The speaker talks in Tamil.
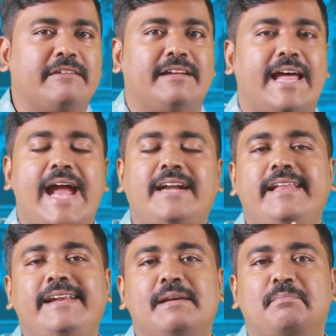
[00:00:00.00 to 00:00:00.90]
ஒரு
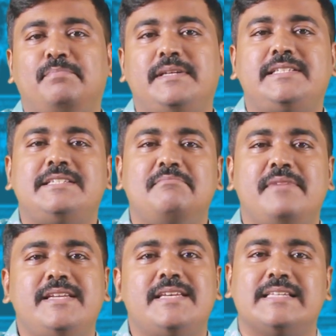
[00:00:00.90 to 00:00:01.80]
ஆக்டிங்கில் பிரித்து
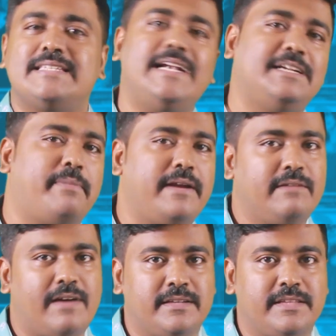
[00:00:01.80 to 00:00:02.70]
மேஞ்சு அசால்ட்
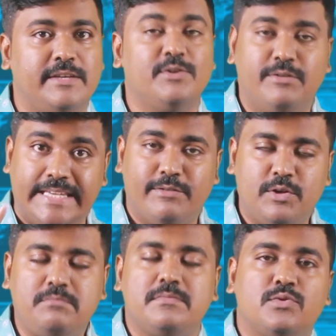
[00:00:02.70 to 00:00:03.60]
பண்ணிடுவார்னு தெரியும்
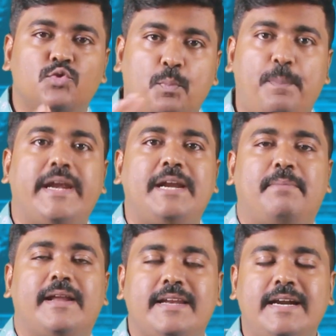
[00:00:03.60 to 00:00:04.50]
இவரும் சூப்பர் ஹிட்
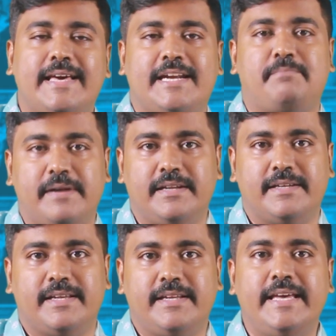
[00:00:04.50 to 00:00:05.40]
படங்களை டைரக்ட்
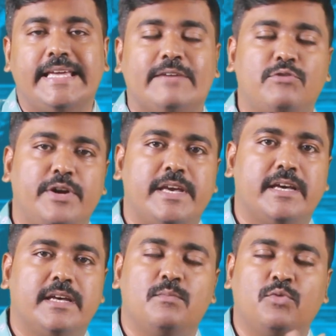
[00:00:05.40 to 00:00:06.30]
பண்ணியிருக்கிறாரு இவருடைய
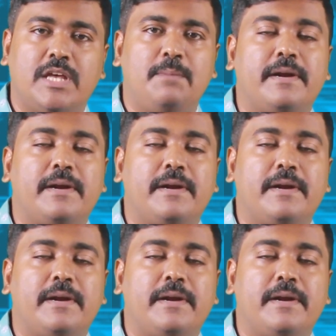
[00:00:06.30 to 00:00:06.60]
முதல்